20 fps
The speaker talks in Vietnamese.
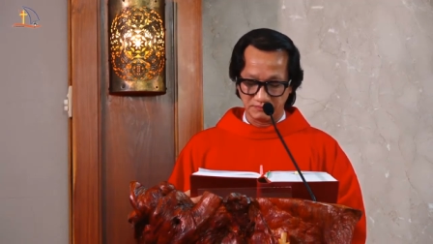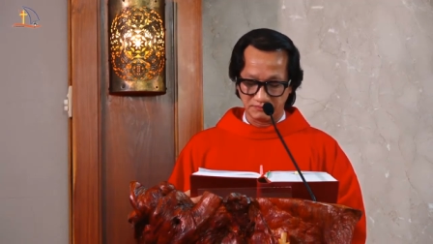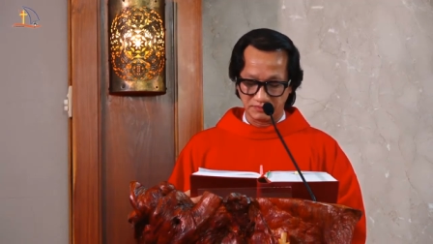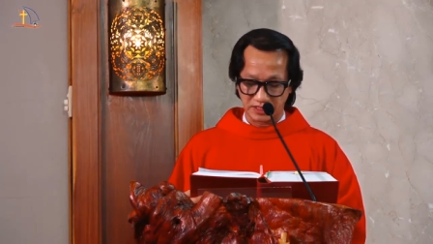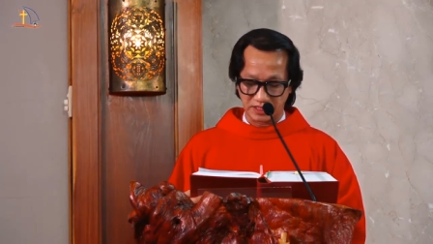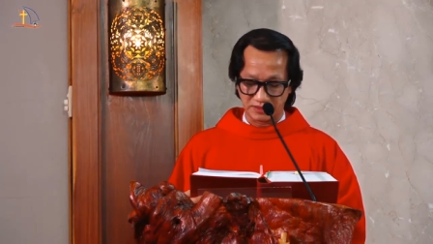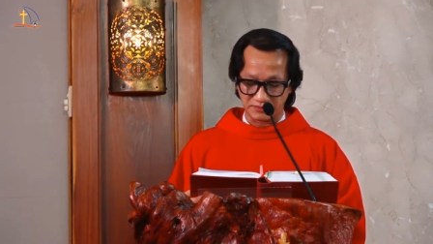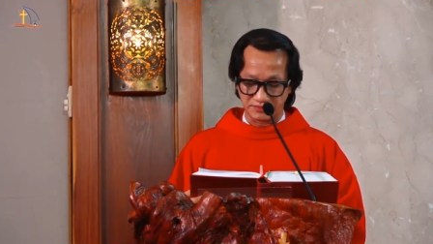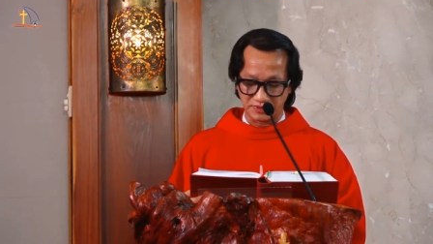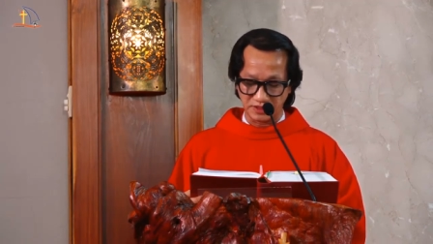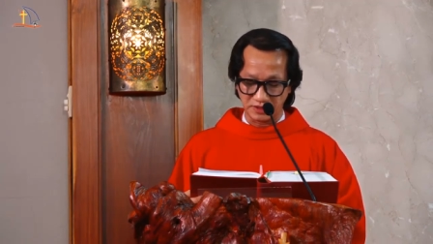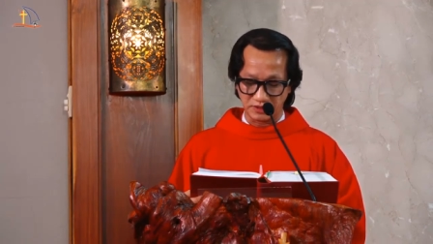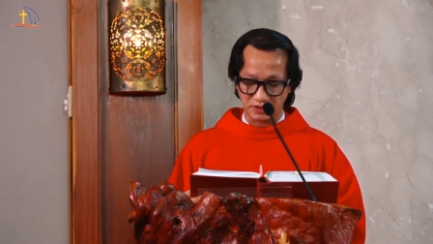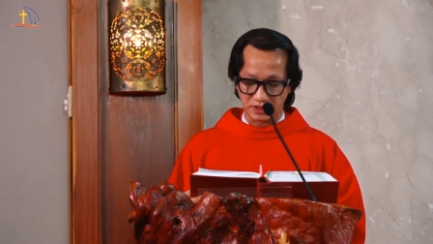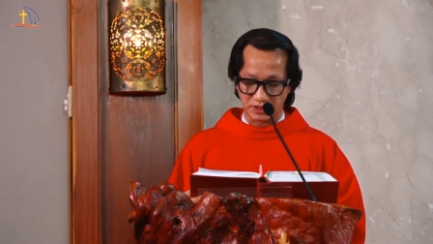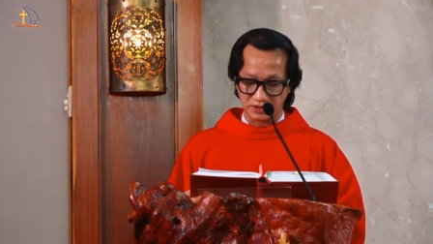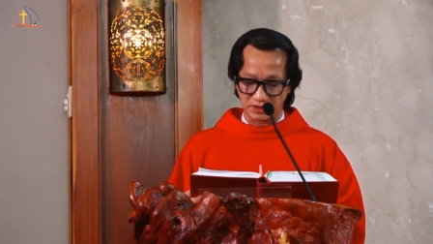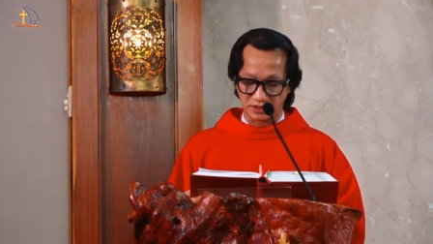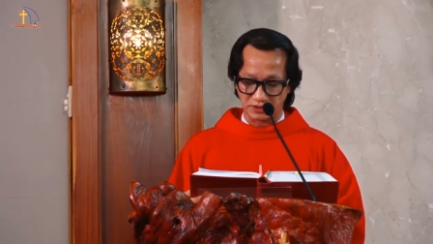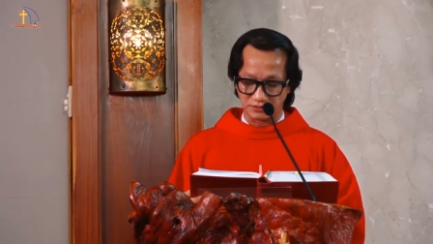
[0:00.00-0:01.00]
và với
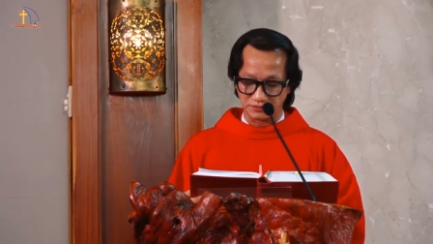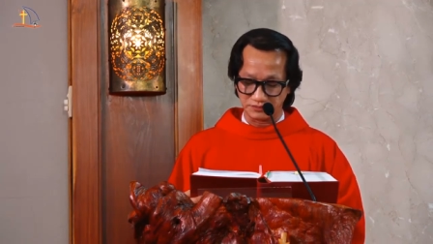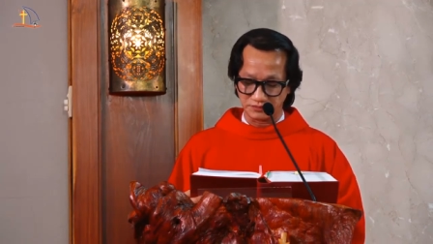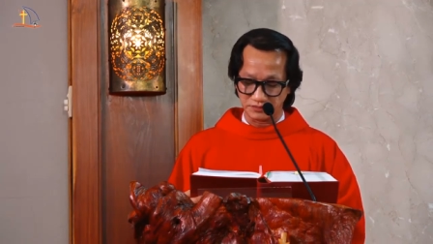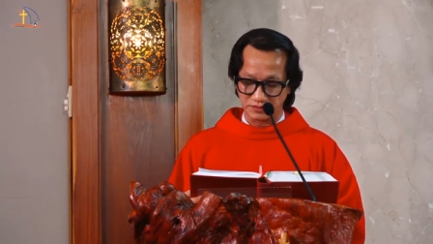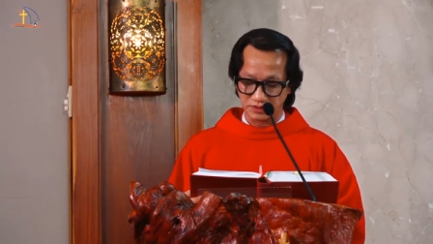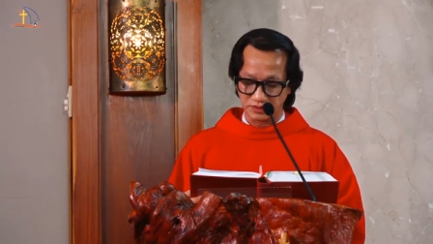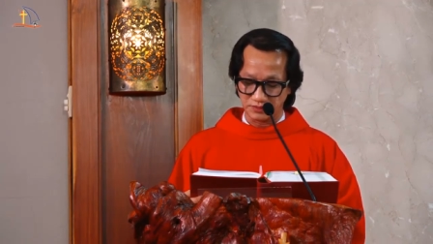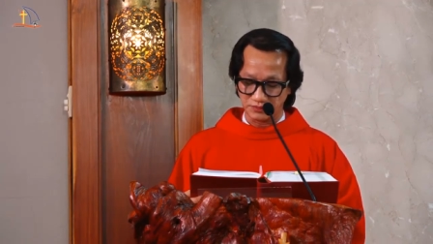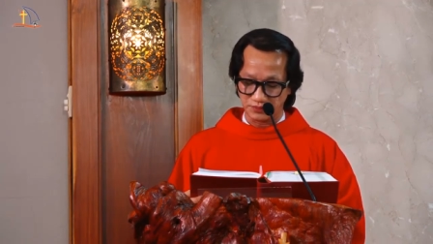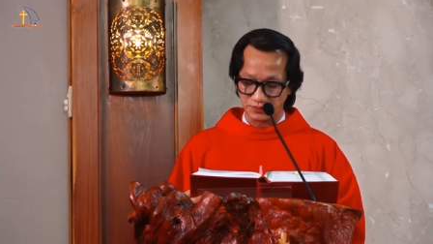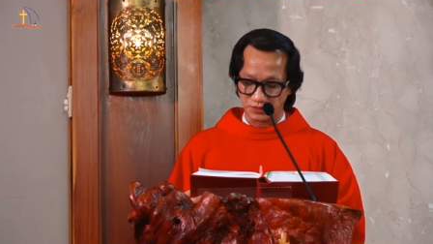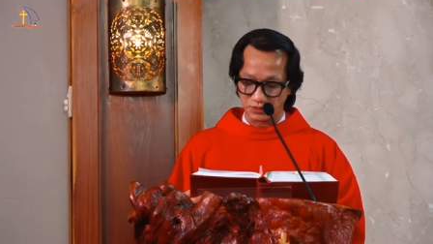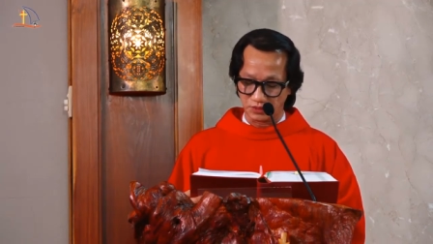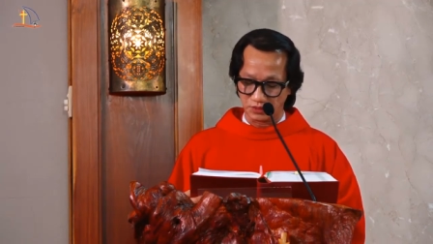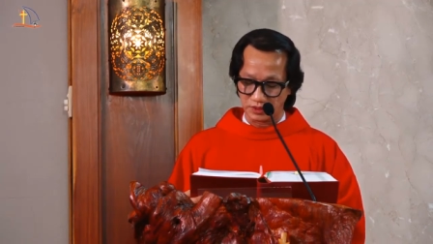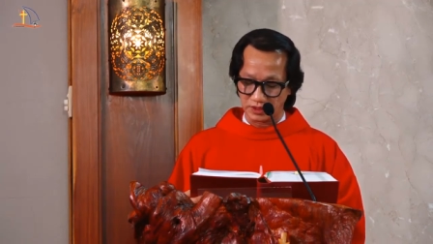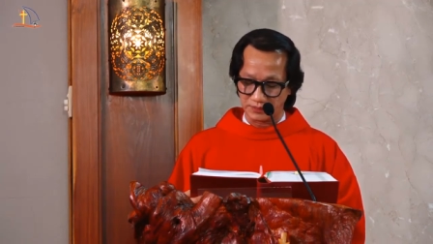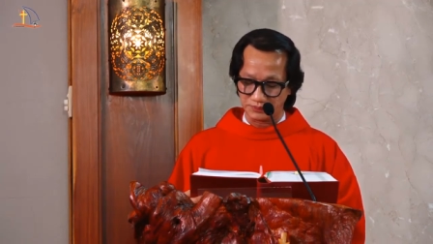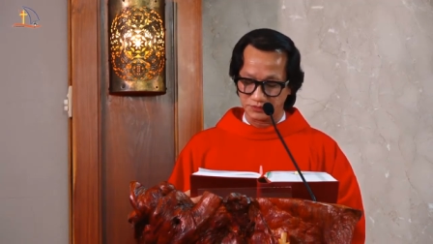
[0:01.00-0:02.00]
gò nổng
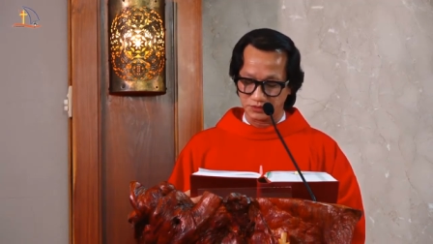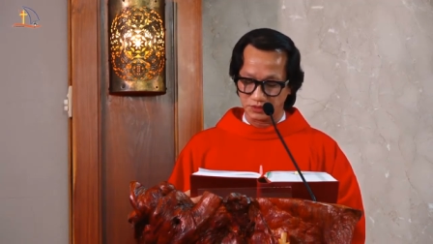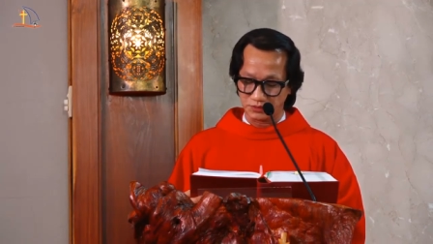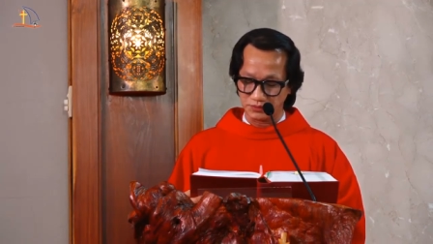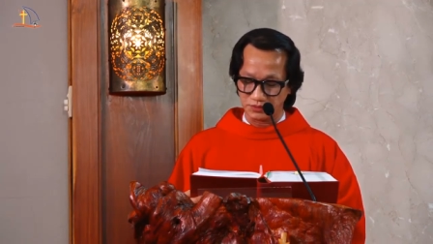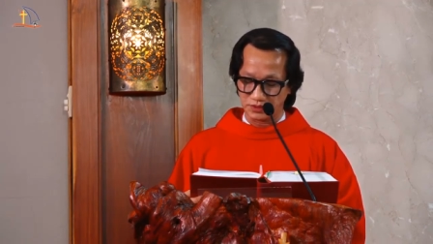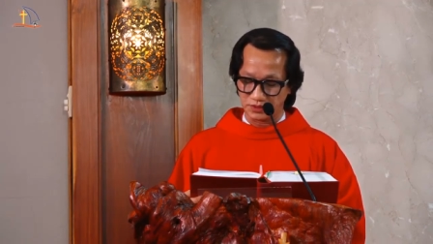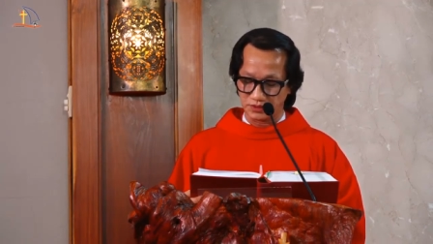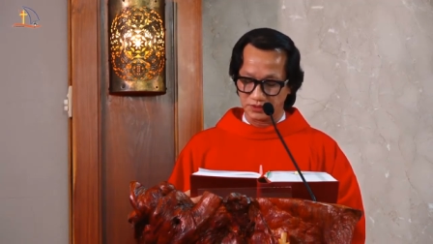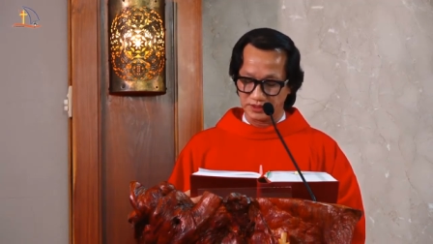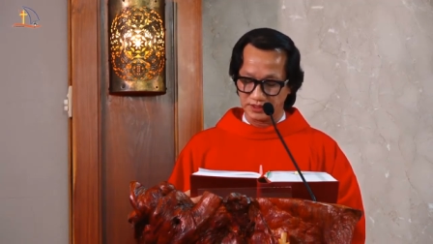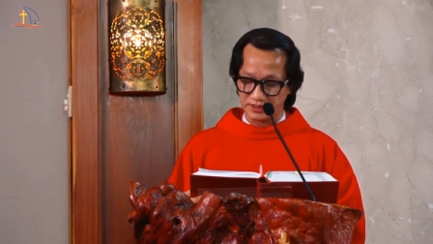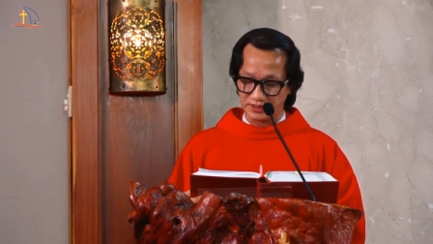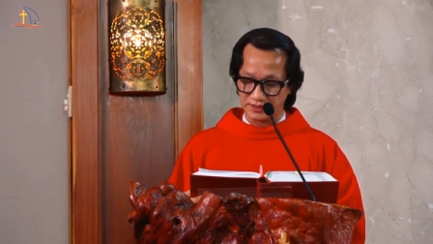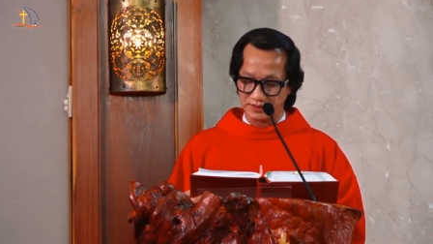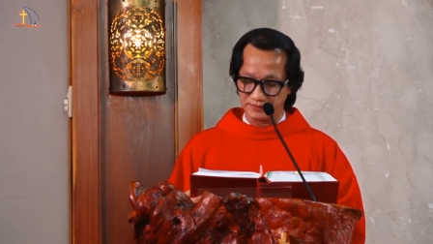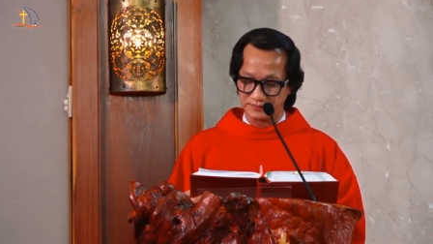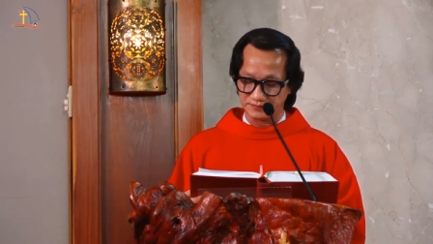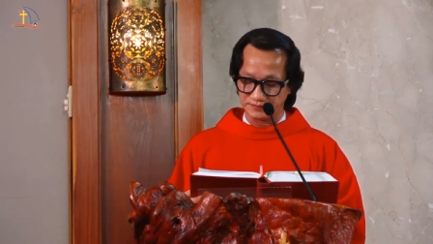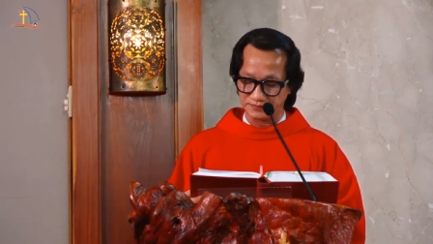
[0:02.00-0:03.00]
phủ lấp chúng tôi
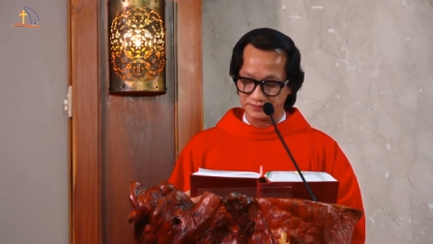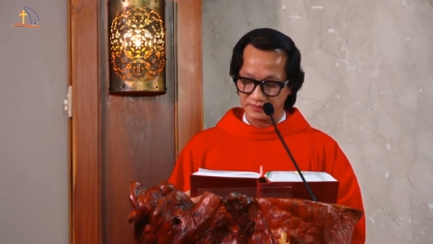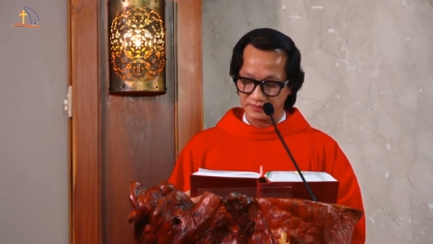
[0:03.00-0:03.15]
đi.